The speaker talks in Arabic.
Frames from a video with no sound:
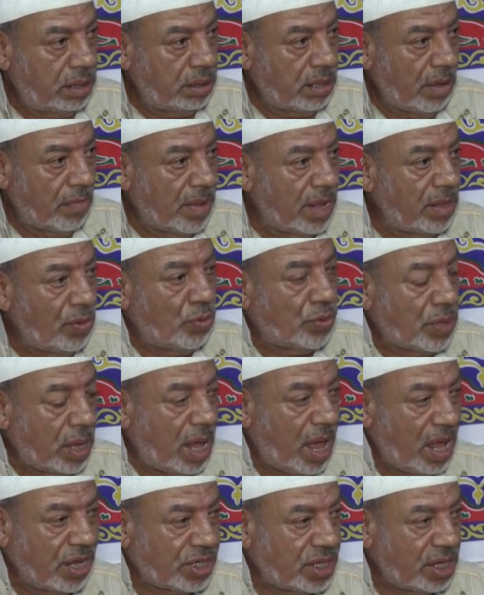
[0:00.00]
دمرونا
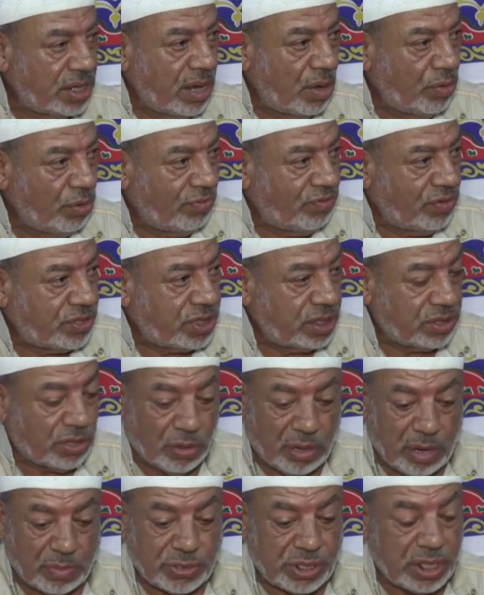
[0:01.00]
خاص اليهود بال
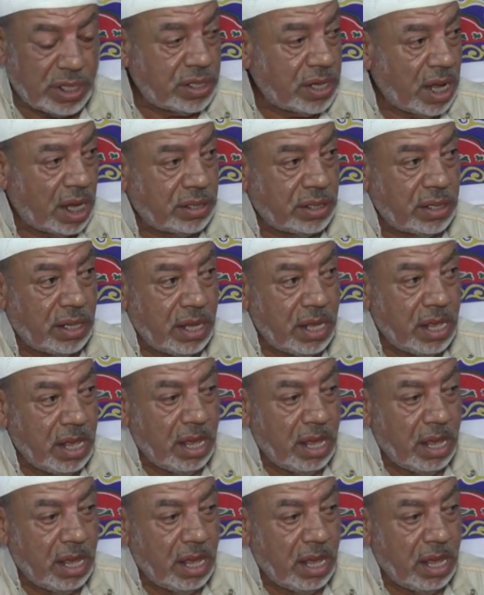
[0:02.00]
56 يعني